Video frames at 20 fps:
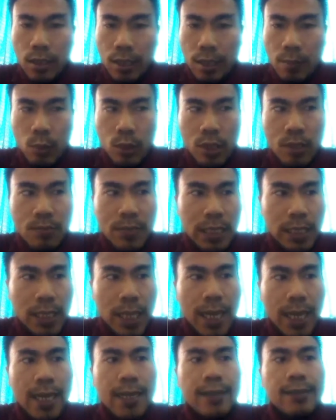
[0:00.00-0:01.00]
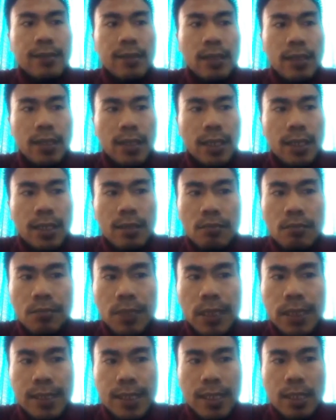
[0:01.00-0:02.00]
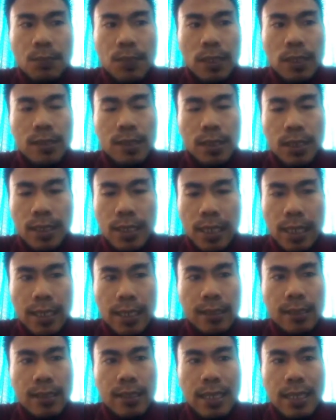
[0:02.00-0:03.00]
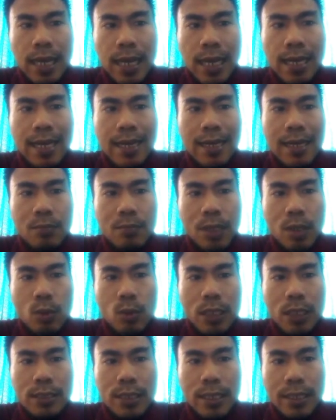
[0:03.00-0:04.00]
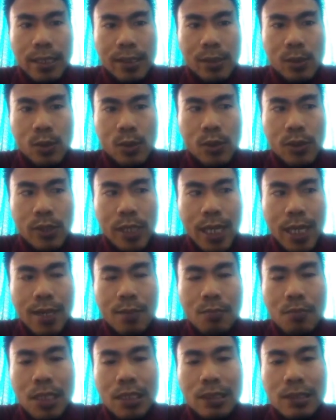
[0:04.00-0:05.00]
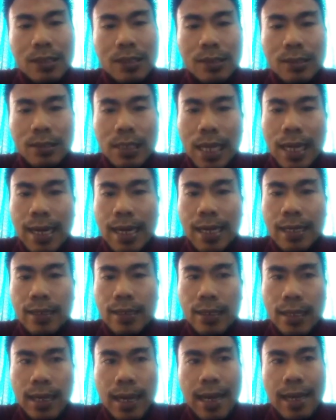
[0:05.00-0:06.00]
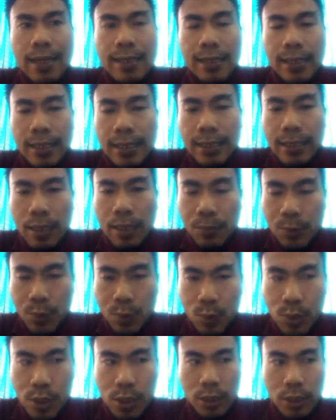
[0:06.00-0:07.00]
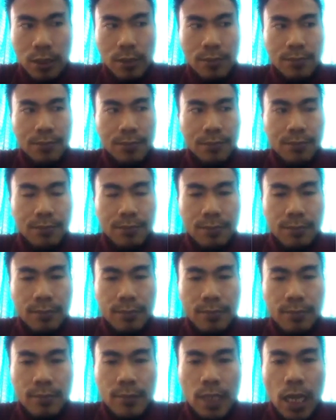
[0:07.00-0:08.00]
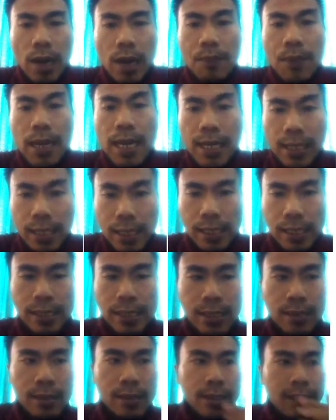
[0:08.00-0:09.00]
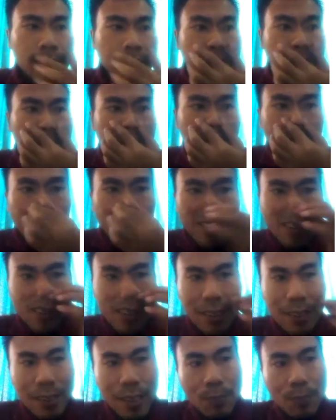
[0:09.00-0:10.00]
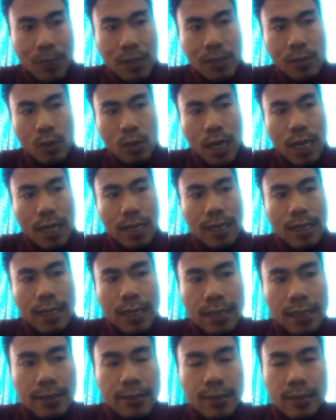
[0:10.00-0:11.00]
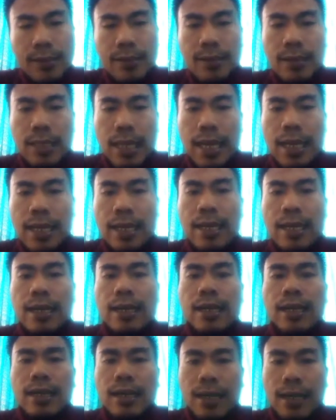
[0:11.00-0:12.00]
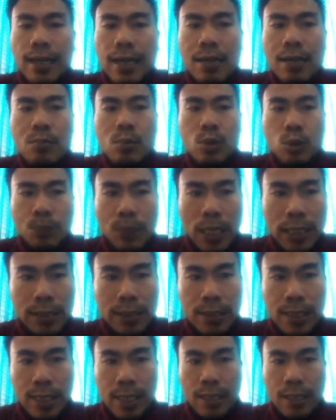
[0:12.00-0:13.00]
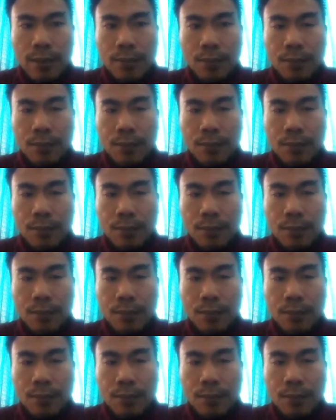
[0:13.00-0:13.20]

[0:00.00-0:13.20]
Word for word: Namun demikian, bisa dipastikan tidak ada gambar wajah Yesus yang bertentangan dengan kitab suci. Apalagi kalau kita persoalkan tentang rambut panjang.